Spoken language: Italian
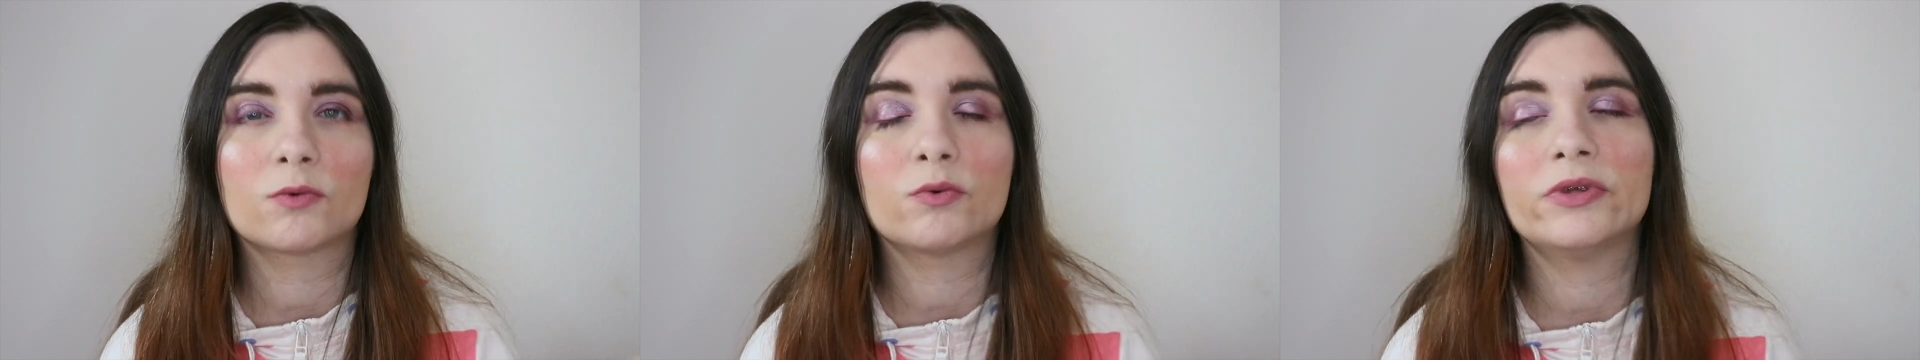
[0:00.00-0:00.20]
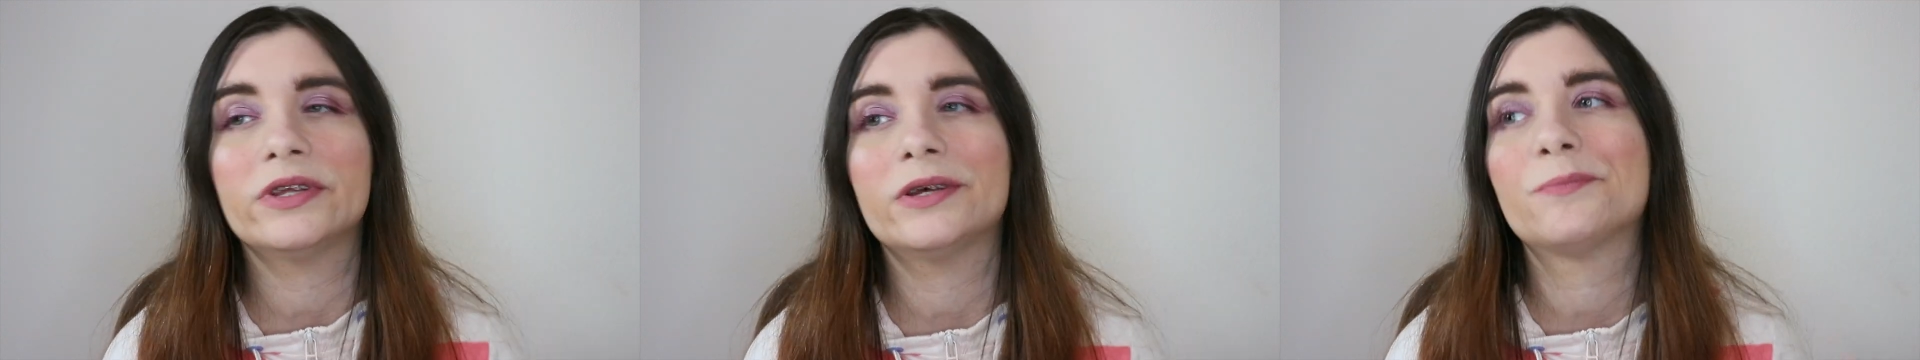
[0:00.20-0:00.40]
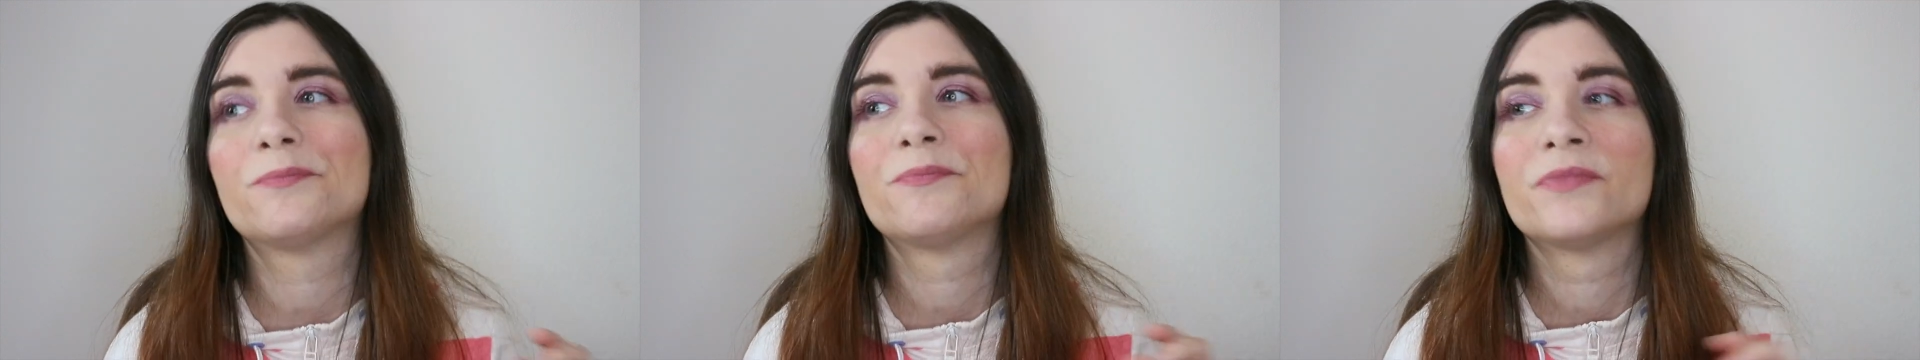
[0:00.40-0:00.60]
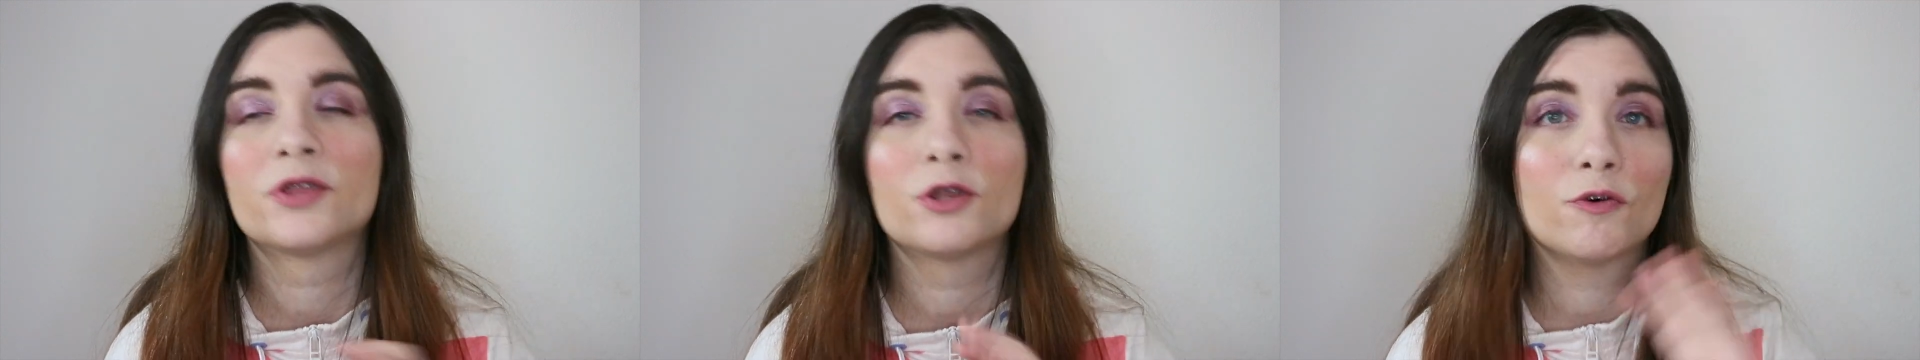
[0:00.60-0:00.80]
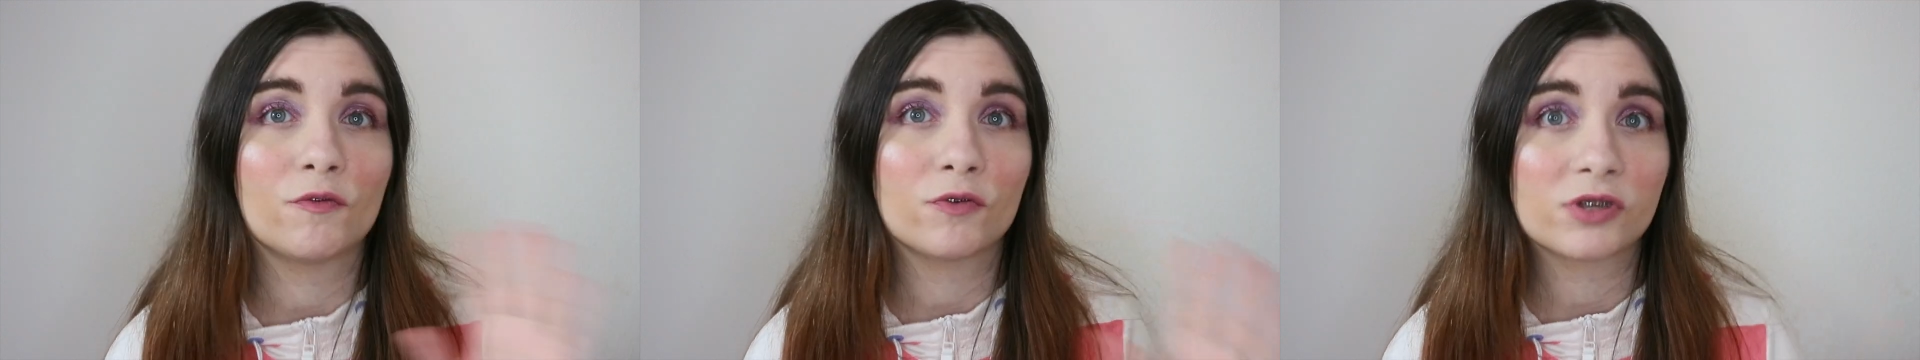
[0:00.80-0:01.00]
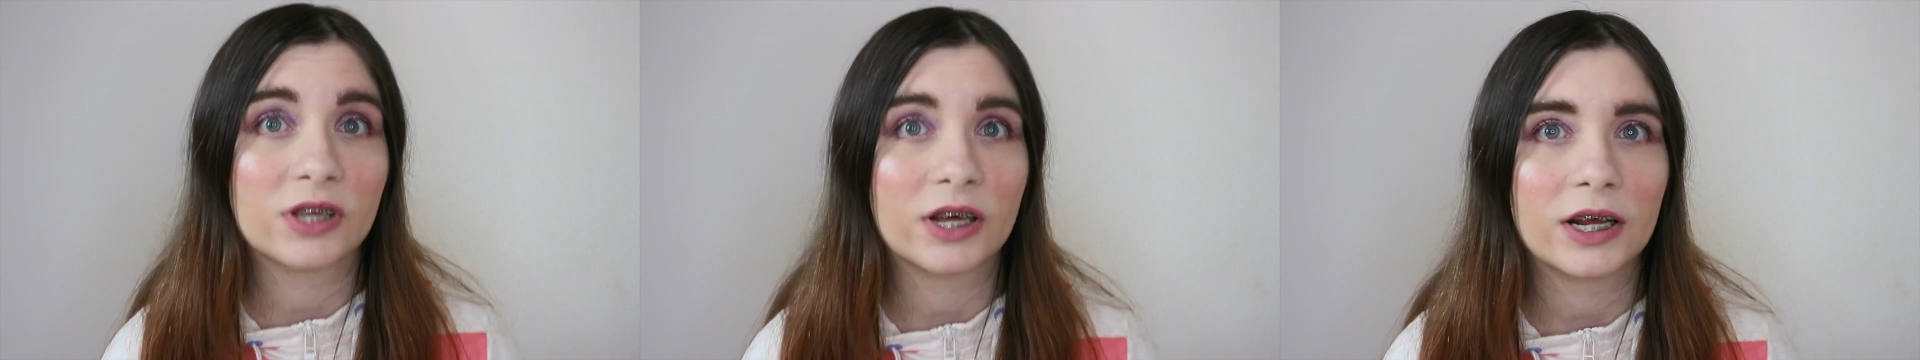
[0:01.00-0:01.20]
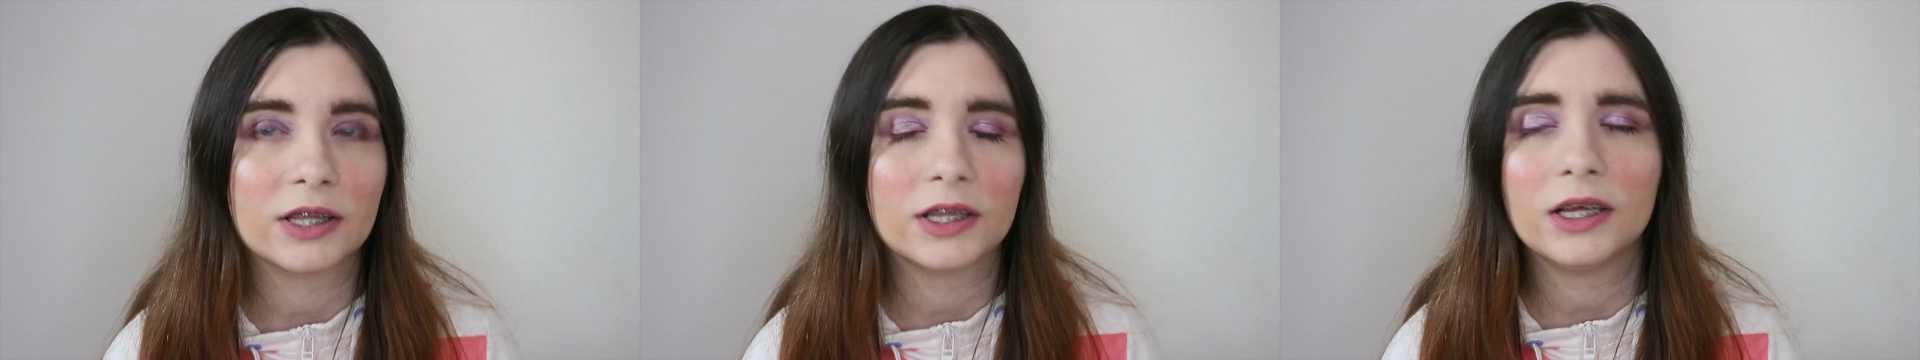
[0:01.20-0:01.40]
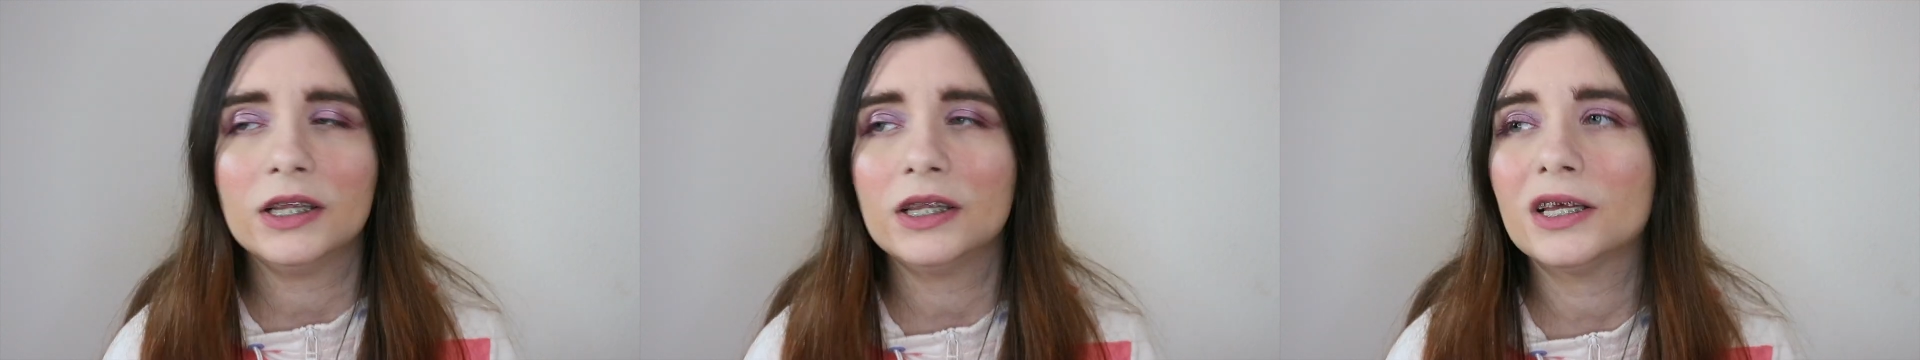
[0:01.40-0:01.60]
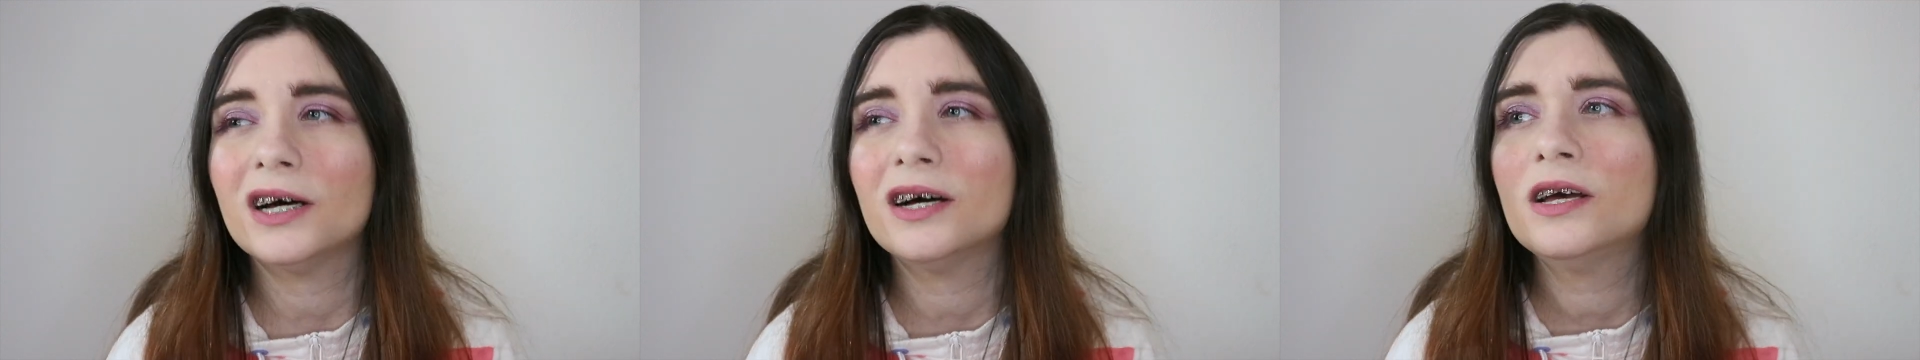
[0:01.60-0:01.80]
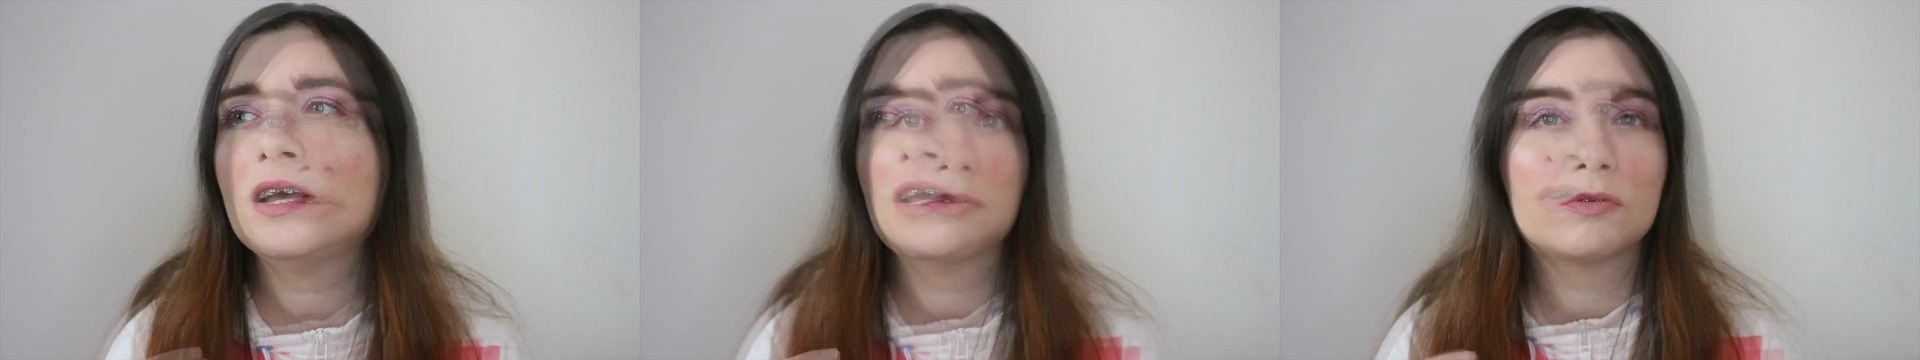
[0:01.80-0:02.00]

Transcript: quindi devo stare attenta 30